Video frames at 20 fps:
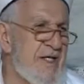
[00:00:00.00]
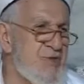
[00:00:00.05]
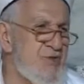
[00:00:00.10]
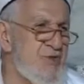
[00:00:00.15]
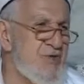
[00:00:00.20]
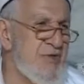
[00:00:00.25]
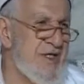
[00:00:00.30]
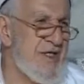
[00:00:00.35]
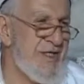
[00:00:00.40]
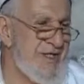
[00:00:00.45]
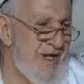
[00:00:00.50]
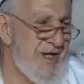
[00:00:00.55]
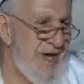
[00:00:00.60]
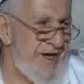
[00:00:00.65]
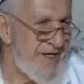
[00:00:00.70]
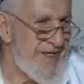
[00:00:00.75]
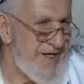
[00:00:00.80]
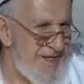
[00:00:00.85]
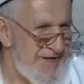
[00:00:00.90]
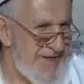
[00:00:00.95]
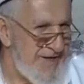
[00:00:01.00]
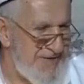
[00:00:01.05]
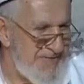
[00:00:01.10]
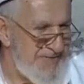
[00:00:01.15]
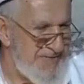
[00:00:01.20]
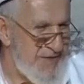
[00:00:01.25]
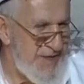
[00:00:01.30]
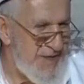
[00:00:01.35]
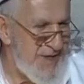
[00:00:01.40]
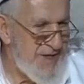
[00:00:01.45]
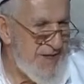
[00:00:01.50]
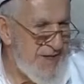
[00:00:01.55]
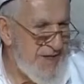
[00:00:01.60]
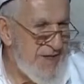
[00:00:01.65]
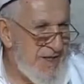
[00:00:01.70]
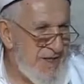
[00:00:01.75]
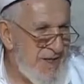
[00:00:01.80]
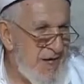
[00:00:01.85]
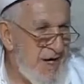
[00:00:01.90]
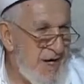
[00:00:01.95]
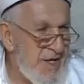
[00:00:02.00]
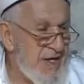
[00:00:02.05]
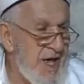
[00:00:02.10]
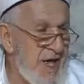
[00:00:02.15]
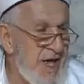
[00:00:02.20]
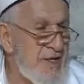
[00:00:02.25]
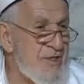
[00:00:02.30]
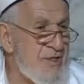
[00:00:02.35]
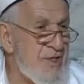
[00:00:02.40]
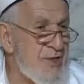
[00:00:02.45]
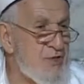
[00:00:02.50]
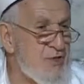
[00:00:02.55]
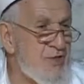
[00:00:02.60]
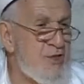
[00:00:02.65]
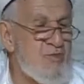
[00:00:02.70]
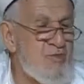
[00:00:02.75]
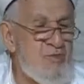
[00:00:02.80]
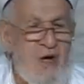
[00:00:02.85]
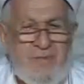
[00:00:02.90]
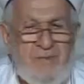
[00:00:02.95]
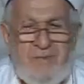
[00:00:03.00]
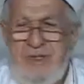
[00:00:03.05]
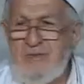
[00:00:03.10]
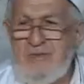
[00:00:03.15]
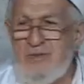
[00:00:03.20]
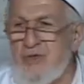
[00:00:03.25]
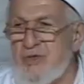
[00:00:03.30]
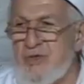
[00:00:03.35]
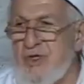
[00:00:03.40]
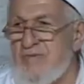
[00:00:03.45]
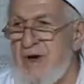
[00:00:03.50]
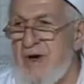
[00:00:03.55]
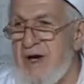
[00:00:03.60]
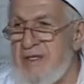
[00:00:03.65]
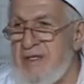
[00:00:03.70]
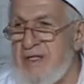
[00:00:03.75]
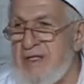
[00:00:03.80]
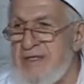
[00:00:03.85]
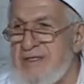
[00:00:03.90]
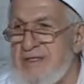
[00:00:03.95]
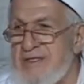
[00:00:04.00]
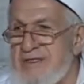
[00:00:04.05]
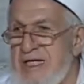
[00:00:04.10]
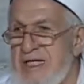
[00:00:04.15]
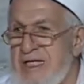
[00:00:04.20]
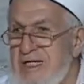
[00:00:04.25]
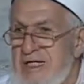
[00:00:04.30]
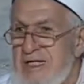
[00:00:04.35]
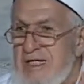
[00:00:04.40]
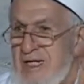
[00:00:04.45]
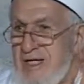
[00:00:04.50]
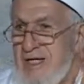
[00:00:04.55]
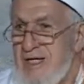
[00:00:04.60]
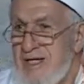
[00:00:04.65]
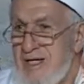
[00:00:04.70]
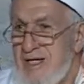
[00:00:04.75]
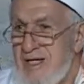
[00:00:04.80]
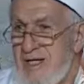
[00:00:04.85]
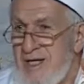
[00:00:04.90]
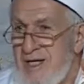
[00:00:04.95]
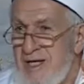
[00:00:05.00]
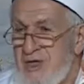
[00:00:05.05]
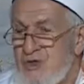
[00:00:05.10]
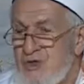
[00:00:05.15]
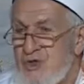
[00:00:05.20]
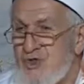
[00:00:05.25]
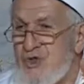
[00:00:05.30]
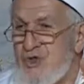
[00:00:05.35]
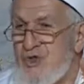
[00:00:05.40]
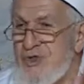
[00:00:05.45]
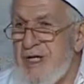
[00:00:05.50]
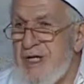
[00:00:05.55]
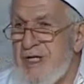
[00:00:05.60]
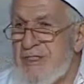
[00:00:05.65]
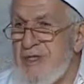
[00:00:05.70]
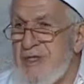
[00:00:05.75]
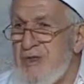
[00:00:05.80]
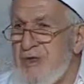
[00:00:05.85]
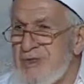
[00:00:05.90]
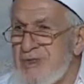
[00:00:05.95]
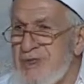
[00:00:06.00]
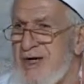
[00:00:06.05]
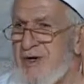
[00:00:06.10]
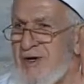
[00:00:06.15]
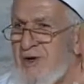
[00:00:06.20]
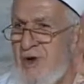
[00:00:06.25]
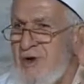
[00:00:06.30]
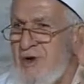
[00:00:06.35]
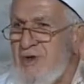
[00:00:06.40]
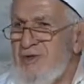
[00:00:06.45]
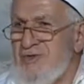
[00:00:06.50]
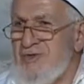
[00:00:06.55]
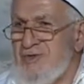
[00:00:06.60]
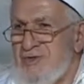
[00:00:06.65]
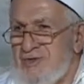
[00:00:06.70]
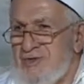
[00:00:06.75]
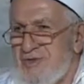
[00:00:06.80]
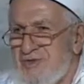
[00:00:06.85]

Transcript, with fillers: Resulillahi Allah'ın Resulü Muhammed Mustafa'nın dini sünneti üzere olun.